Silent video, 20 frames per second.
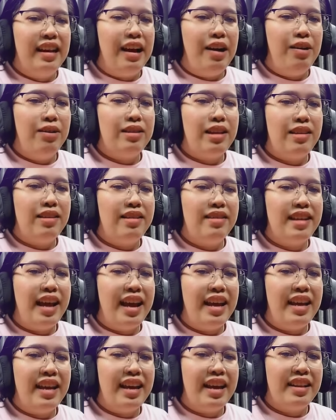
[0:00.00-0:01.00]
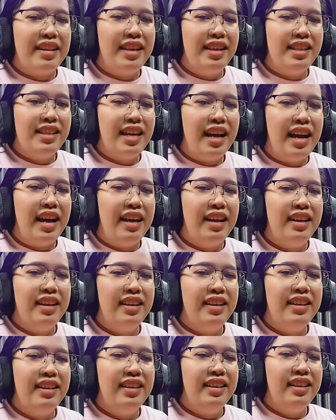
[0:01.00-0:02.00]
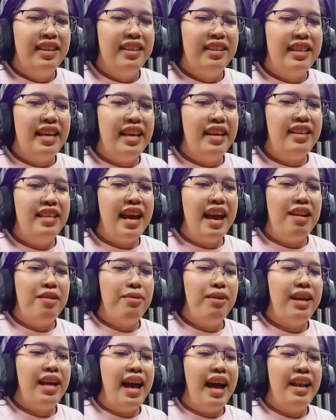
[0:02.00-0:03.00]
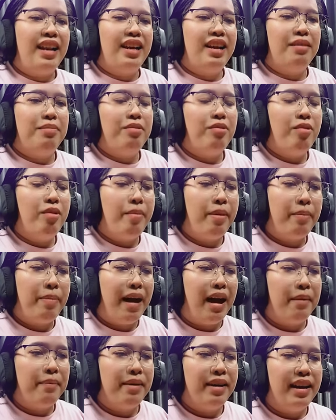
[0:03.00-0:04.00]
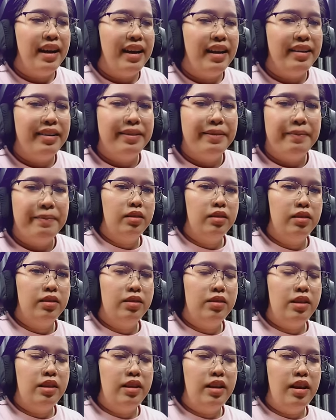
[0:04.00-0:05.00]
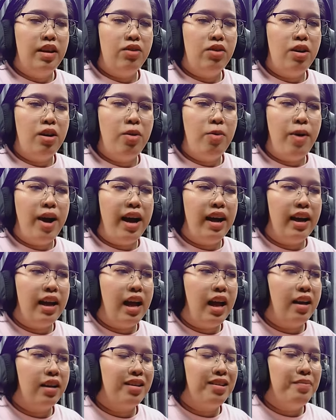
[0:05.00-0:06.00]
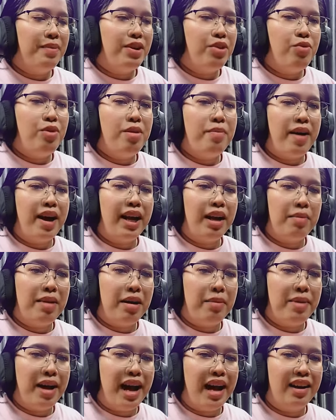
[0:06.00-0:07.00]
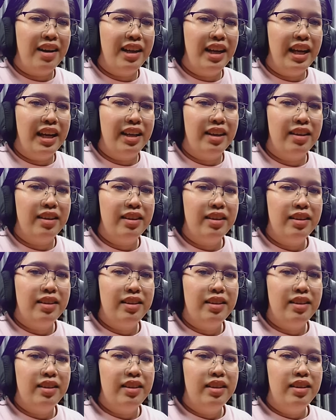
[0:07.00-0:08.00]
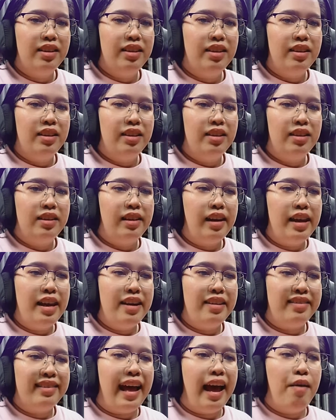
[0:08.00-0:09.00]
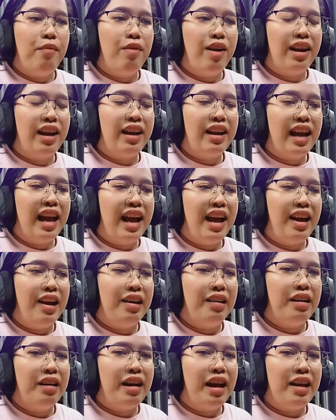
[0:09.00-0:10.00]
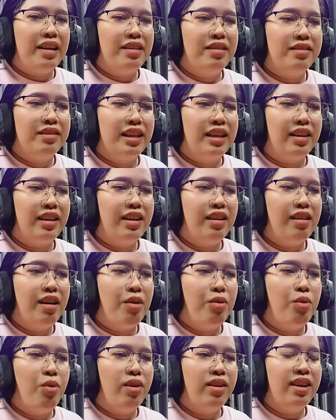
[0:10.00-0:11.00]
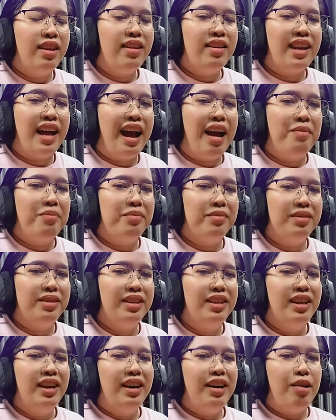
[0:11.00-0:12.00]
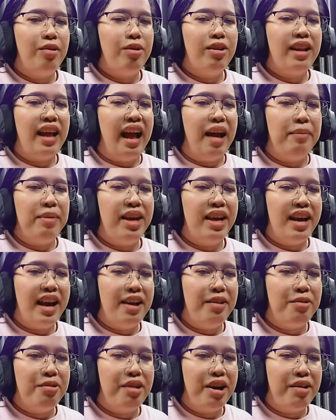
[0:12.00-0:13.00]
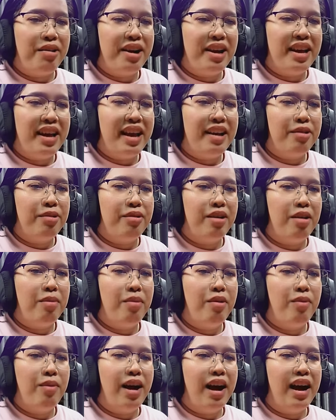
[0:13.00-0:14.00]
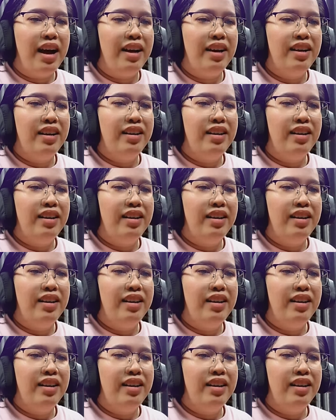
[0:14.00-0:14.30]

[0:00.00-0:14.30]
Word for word: เราตัดสินใจค่ะที่จะทิ้งยานอวกาศค่ะเพราะว่ามันพังไปแล้วสิ่งที่เราต้องระวังค่ะคือพายุหิมะกำลังมานั่นเองในอีก3 วันข้างหน้าอะไรคือสิ่งที่เราควรที่จะทำเราก็ถาม AI ของเราค่ะ AI ของเราบอกว่า